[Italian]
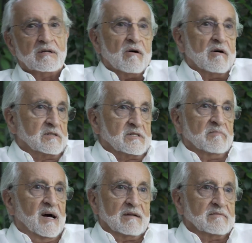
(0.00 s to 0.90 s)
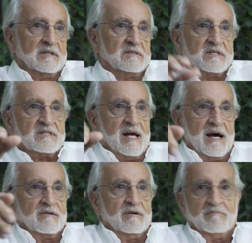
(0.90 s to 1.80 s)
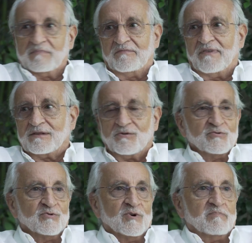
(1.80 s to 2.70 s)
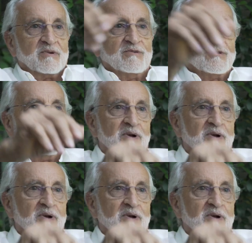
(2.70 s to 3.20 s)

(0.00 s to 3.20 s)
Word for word: No, dice ma non è necessario, abbiamo fatto ognuno per conto